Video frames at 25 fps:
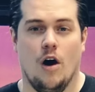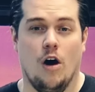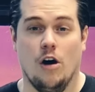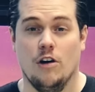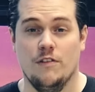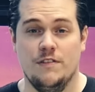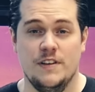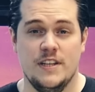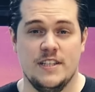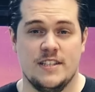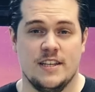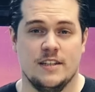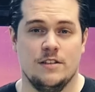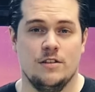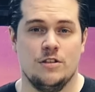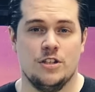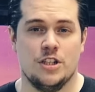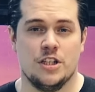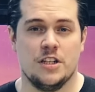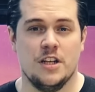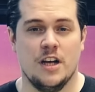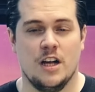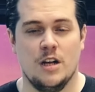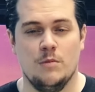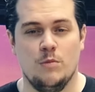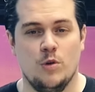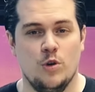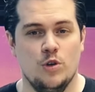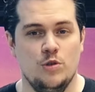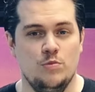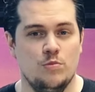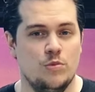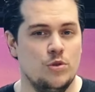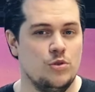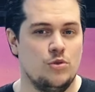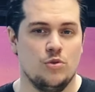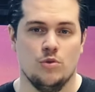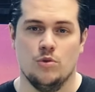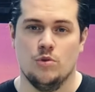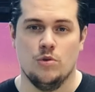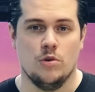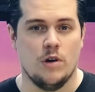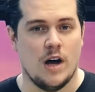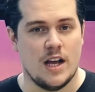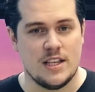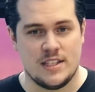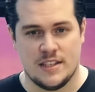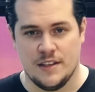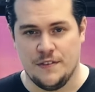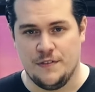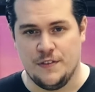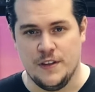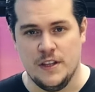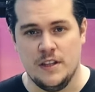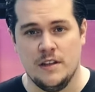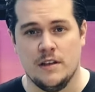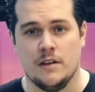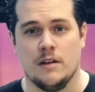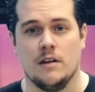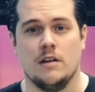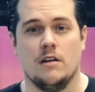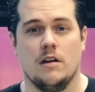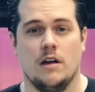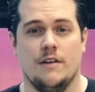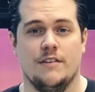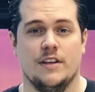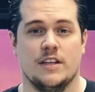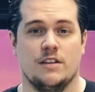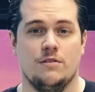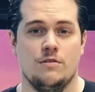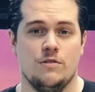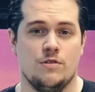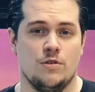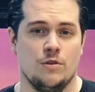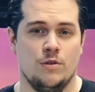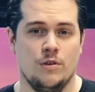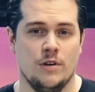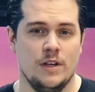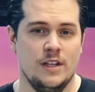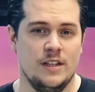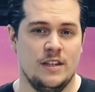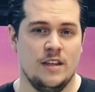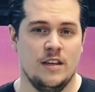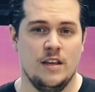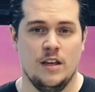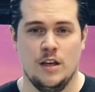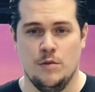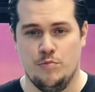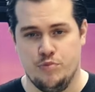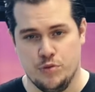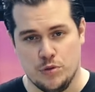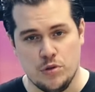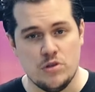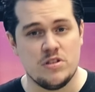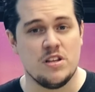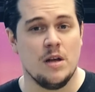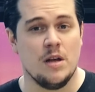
En V, ça donne généralement une moto assez fine, avec une sonorité plutôt